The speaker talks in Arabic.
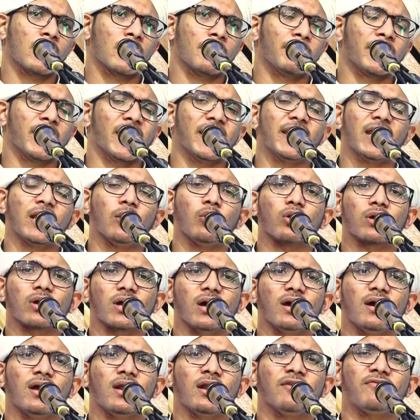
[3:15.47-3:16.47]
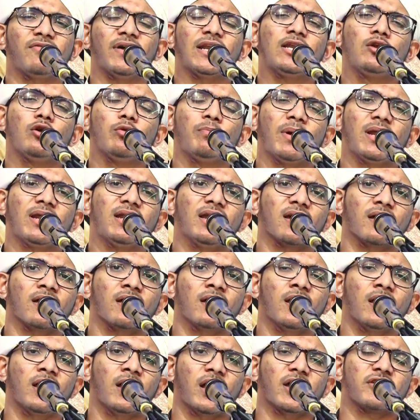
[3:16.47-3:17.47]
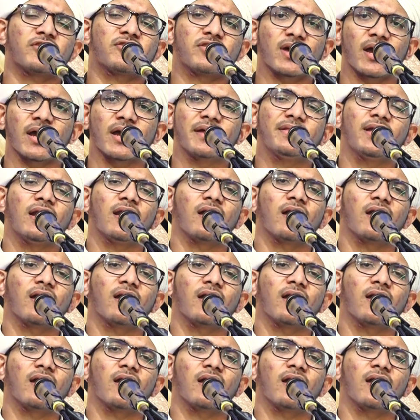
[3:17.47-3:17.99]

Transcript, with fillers: بأنه قال فليبلغ الشاهد